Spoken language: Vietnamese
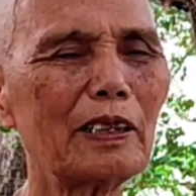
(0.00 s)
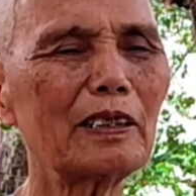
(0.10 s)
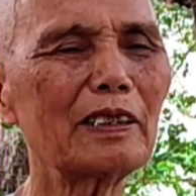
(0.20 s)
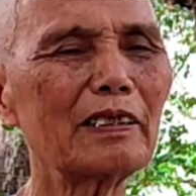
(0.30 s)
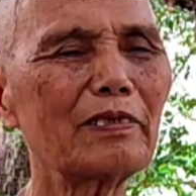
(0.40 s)
phật
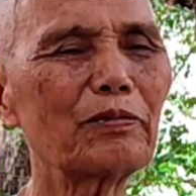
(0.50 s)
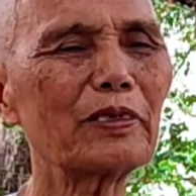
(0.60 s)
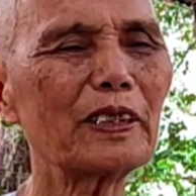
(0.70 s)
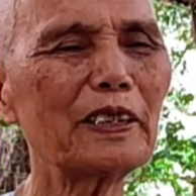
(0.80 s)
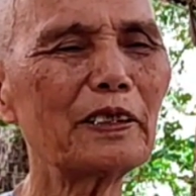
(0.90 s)

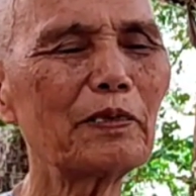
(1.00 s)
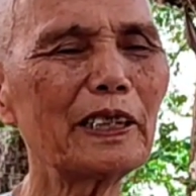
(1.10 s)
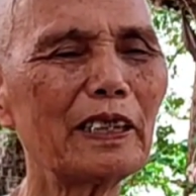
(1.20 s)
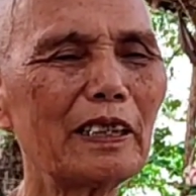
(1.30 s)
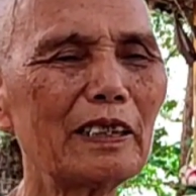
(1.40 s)
kính thưa
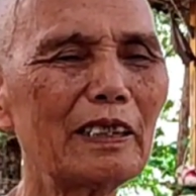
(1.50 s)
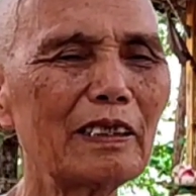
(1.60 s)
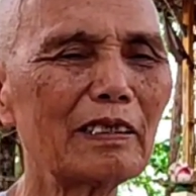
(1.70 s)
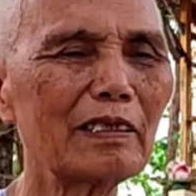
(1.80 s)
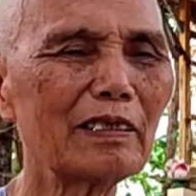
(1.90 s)
quý vị
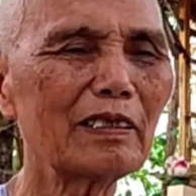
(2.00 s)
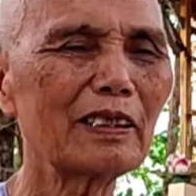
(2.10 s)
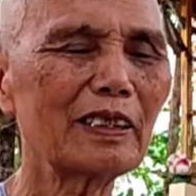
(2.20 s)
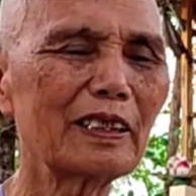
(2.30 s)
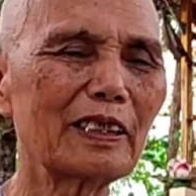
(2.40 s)

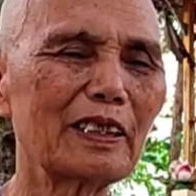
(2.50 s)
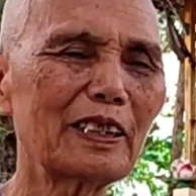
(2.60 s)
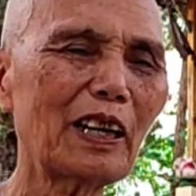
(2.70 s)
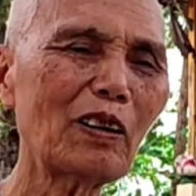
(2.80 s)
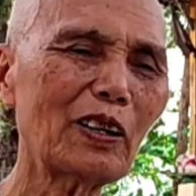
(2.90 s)

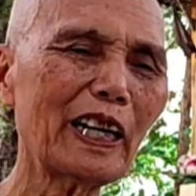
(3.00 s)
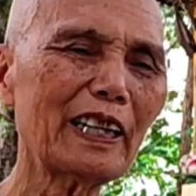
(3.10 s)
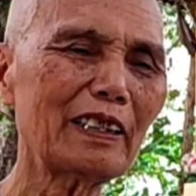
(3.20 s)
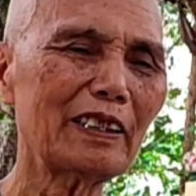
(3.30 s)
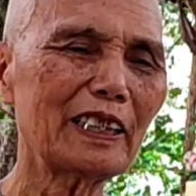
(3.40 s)
cháu hỏi
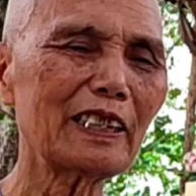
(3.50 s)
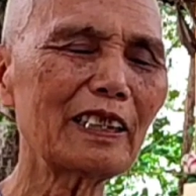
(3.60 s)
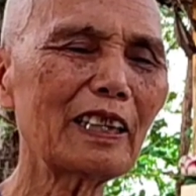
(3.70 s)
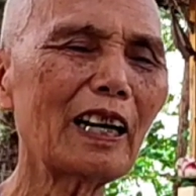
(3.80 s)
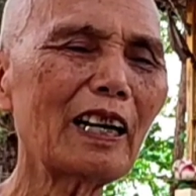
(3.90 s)
đây về việc
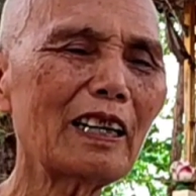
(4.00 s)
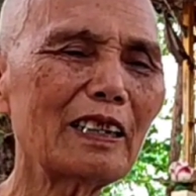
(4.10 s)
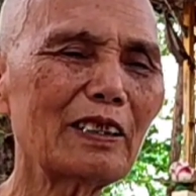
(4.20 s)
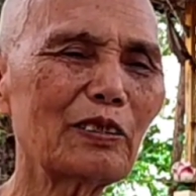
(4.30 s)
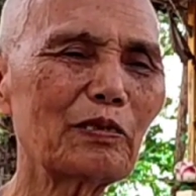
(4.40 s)
thiên cơ
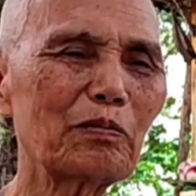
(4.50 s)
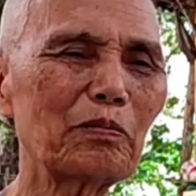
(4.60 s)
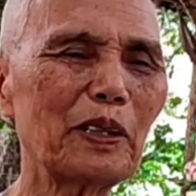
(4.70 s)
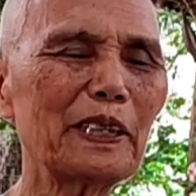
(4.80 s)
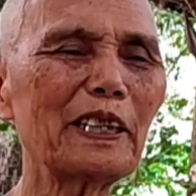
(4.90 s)

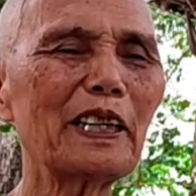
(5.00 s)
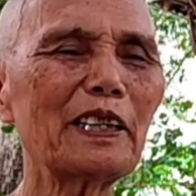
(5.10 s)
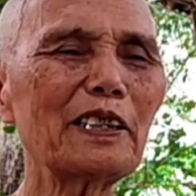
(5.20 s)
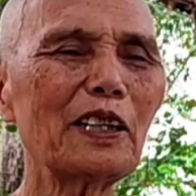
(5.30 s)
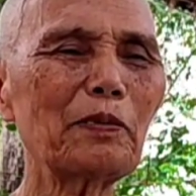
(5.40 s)
mà thiên
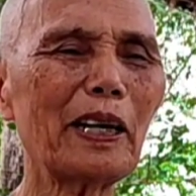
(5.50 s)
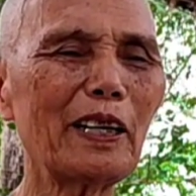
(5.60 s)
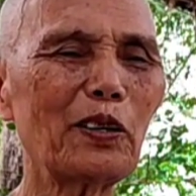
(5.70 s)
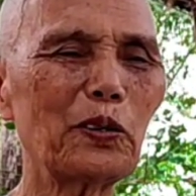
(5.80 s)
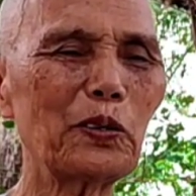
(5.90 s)
cơ nó đã
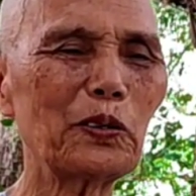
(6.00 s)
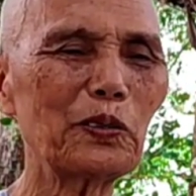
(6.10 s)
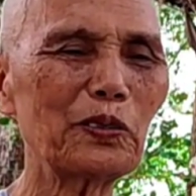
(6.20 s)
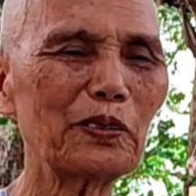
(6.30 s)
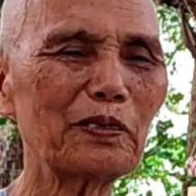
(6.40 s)
bài lộ
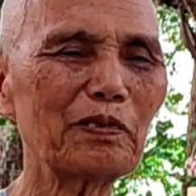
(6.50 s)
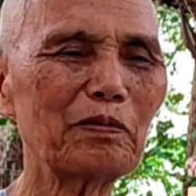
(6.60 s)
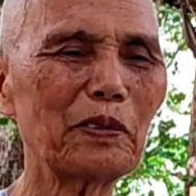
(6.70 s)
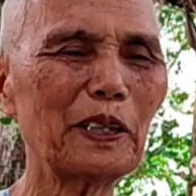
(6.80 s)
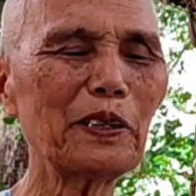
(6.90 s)

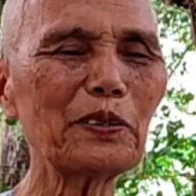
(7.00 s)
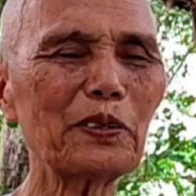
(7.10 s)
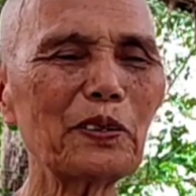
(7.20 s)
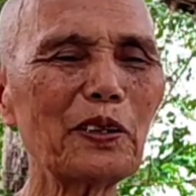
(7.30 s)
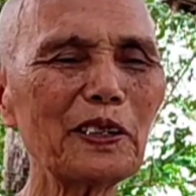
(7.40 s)
mà nếu
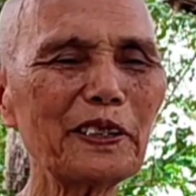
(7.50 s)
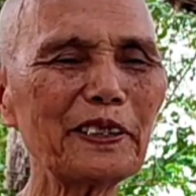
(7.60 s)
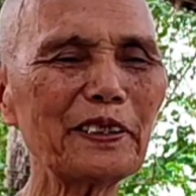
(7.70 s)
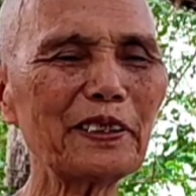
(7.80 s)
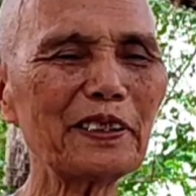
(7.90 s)
tôi nói
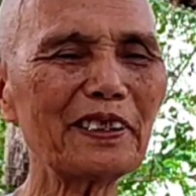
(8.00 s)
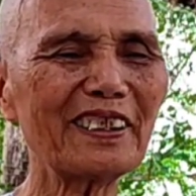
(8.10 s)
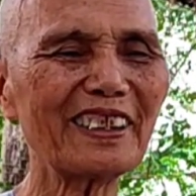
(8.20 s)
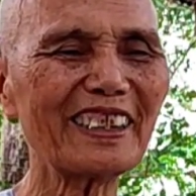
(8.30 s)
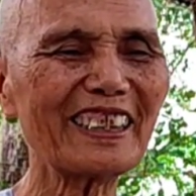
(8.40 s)

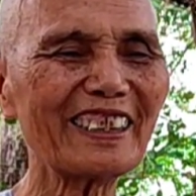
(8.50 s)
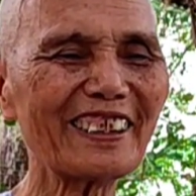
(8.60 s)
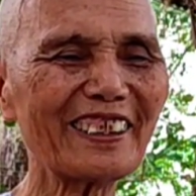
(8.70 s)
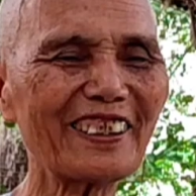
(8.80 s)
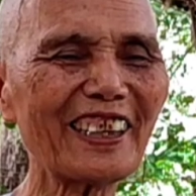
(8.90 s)

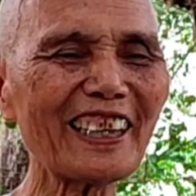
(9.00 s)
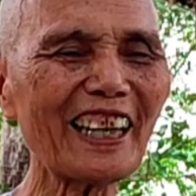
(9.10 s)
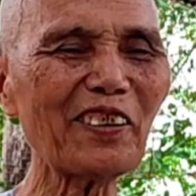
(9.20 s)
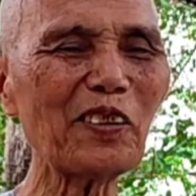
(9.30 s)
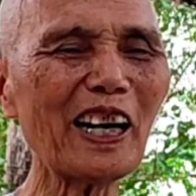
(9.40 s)

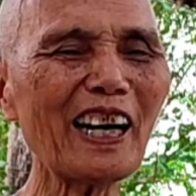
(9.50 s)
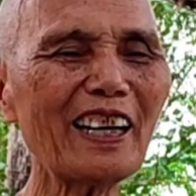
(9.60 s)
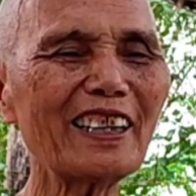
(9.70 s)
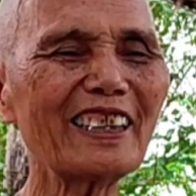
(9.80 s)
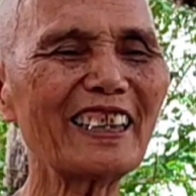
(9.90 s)
chắc chắn quá